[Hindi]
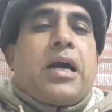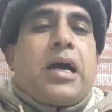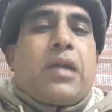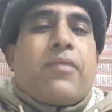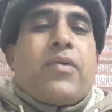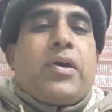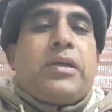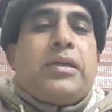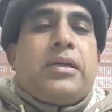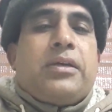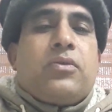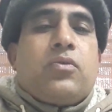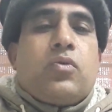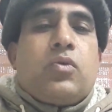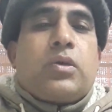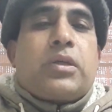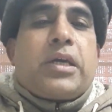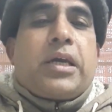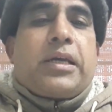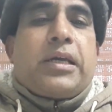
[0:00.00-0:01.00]
कार्रवाई
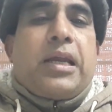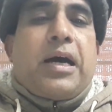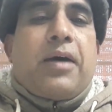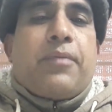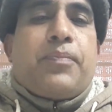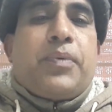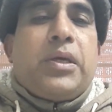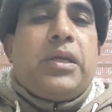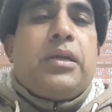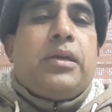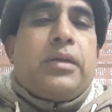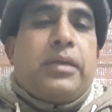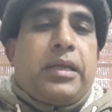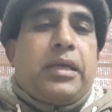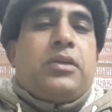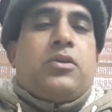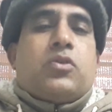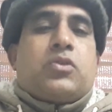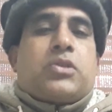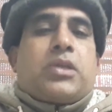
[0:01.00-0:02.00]
उनके खिलाफ फिर
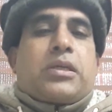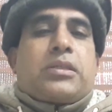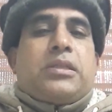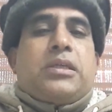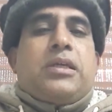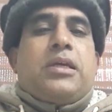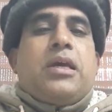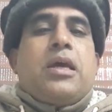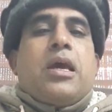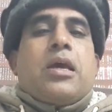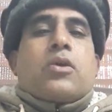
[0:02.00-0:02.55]
नहीं हो सकती